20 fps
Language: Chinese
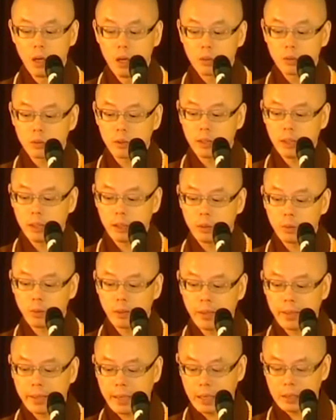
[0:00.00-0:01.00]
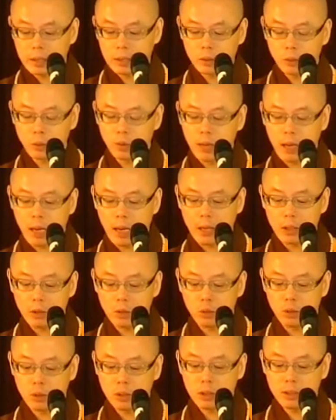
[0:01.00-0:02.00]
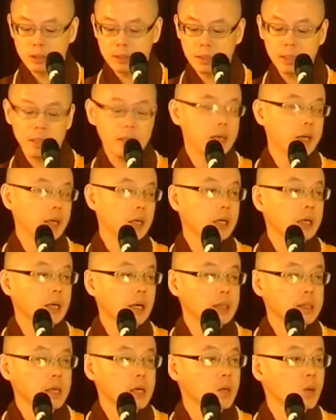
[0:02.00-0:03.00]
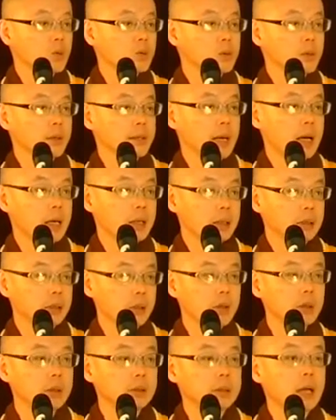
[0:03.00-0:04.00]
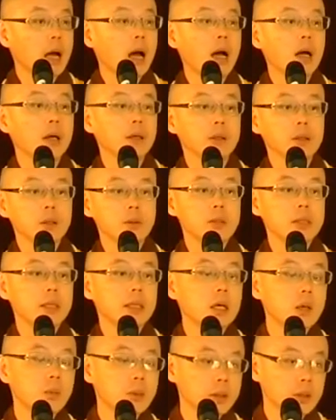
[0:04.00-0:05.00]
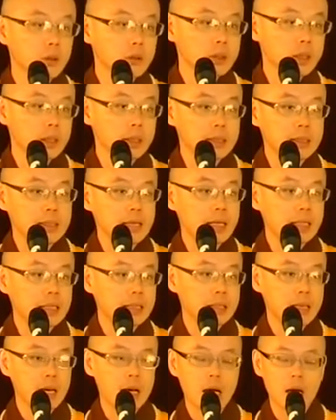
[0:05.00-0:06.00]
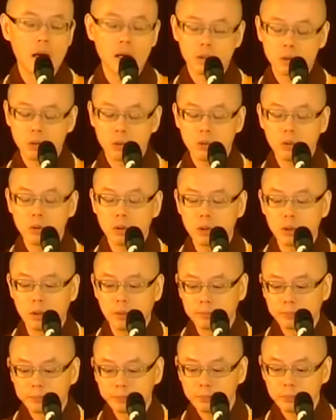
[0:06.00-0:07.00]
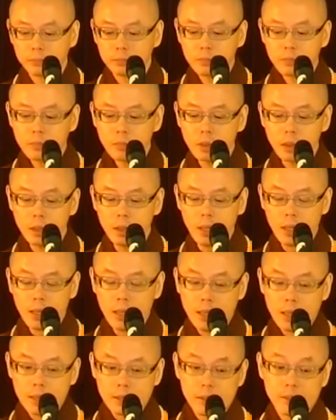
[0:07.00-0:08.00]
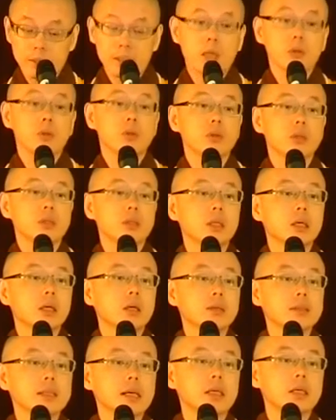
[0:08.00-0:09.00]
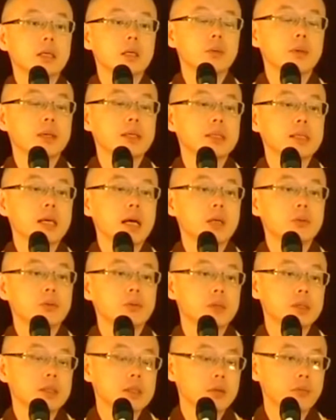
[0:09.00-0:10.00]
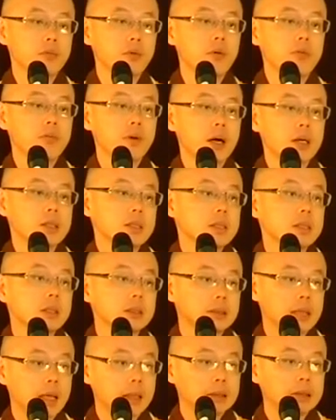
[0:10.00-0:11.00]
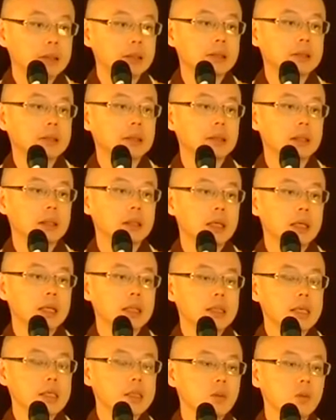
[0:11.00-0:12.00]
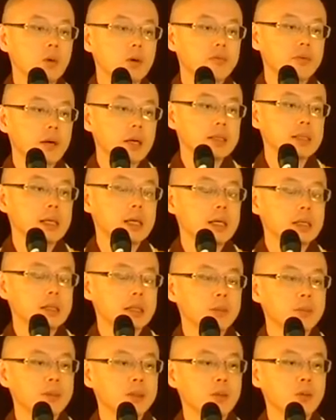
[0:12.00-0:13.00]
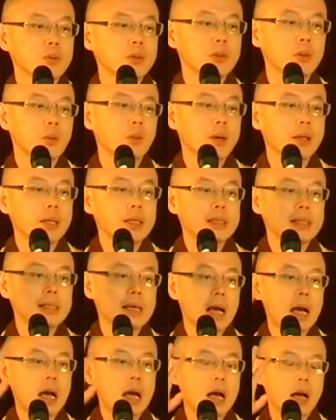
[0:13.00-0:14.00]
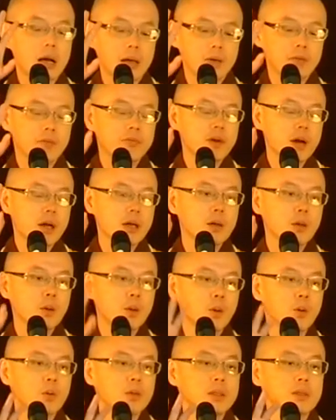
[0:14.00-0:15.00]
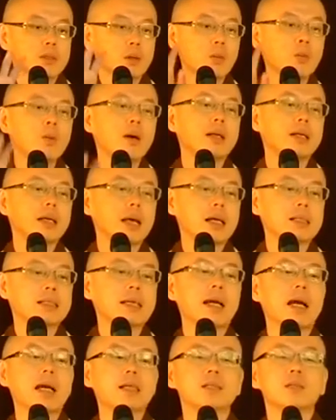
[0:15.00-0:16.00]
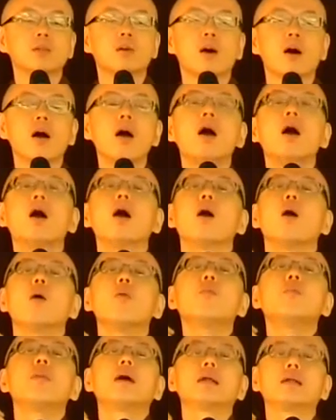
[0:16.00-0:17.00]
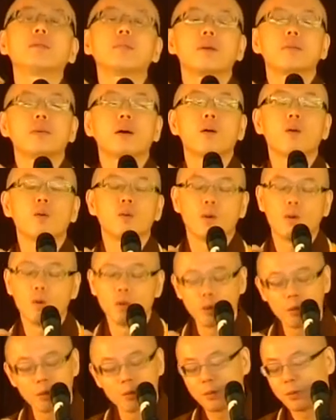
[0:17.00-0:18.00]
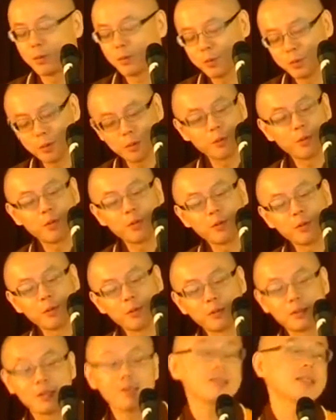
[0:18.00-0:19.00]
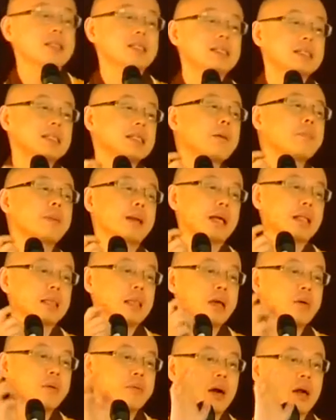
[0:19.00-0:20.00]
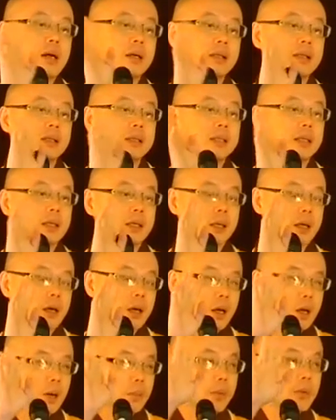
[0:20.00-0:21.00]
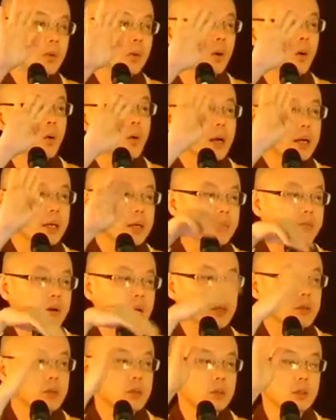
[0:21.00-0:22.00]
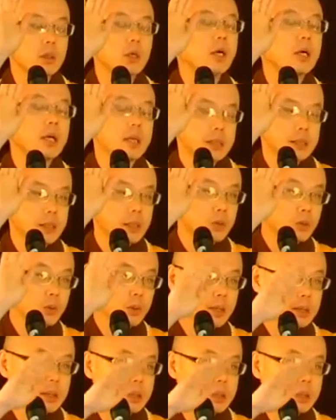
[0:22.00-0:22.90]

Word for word: 所以我也看得出来，全世界大家工作压力都很大，尤其各位都是很在家居士。在家居士能够像各位这样学习佛法是很难得的，但是我发现你们都是回了家，放了工，冲完凉才开始说“嗡嘛呢呗咪哄哄哄哄哄哄哄你只想把它念完而已。不，换个方式，先睡